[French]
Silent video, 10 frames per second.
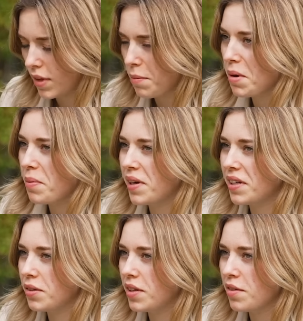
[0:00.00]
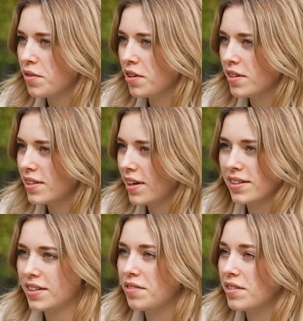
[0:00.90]
Mbappé qui est au téléphone,
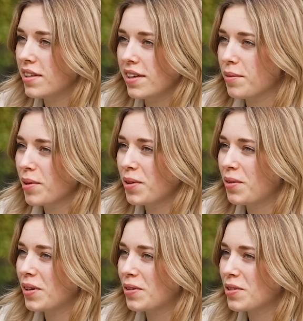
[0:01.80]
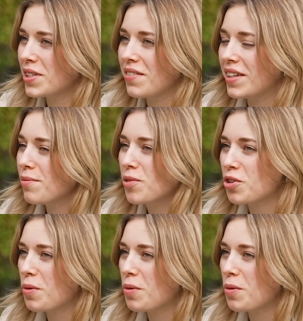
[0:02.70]
c'est n'importe quoi, dans le sens, t'avais tellement de gens